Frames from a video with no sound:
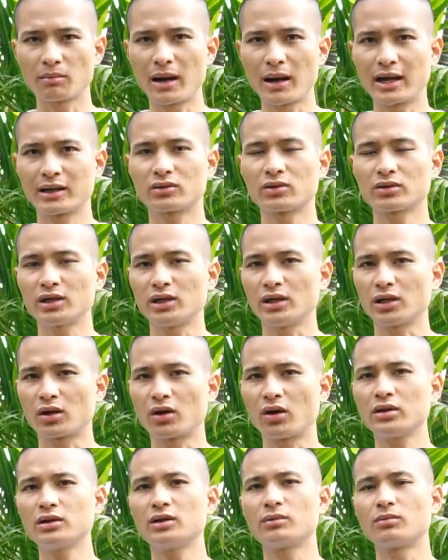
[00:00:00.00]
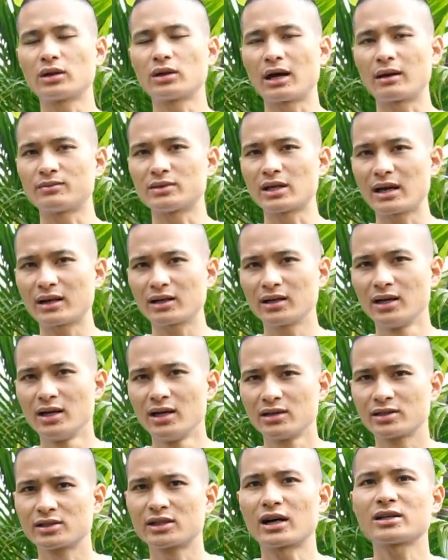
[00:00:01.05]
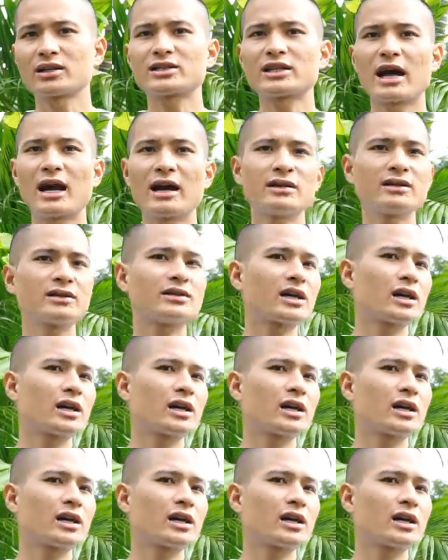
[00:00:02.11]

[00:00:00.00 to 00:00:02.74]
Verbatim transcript: bạn có thể có được một hàm răng trắng sáng,